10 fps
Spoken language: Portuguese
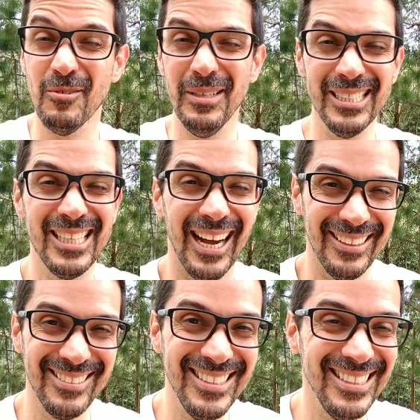
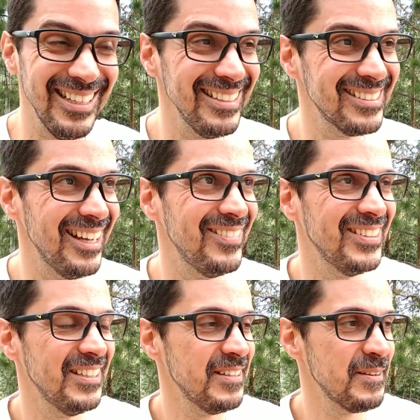começado direito, sabe?
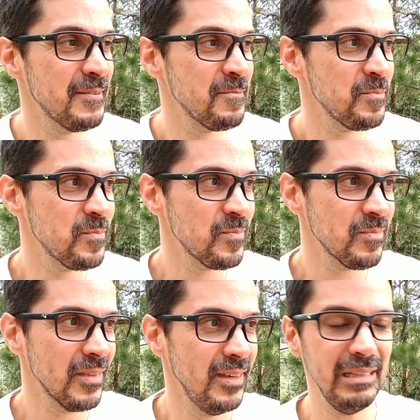
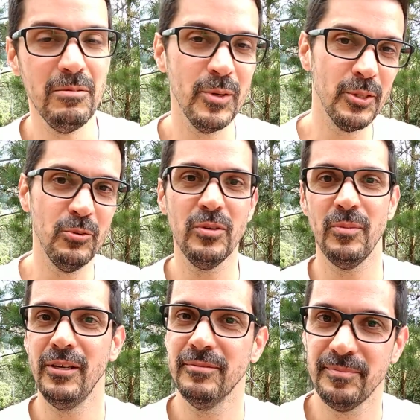E ele me mandou um
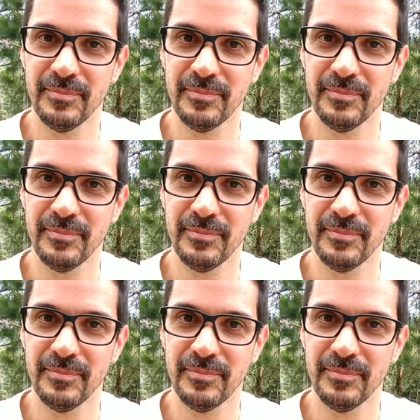e-mail.